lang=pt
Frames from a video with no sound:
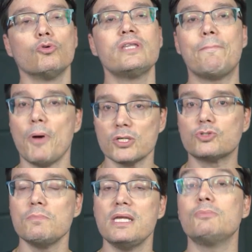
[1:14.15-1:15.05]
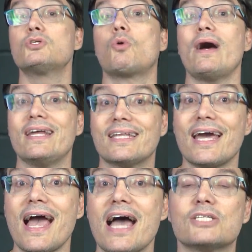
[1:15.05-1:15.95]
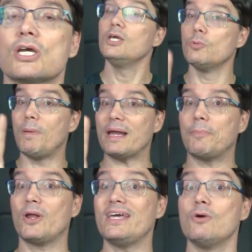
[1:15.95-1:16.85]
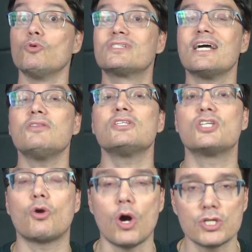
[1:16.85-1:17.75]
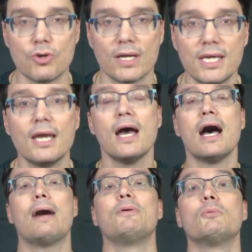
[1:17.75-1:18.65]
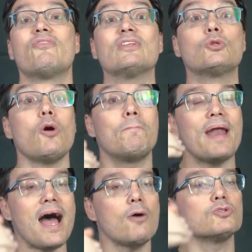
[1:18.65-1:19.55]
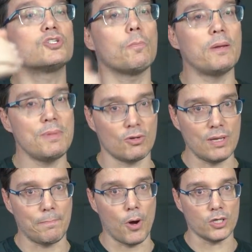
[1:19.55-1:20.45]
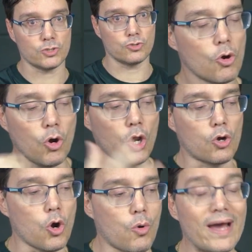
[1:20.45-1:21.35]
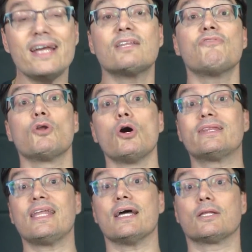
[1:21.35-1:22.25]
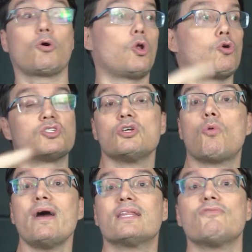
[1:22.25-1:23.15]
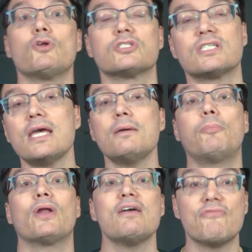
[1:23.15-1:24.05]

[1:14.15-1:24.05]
com um depósito mínimo de 40 reais. E não para por aí. Usando esse código aqui, a Binomo vai dobrar o seu primeiro depósito. Colocou 40, virou 80. Colocou 50, virou 100 e por aí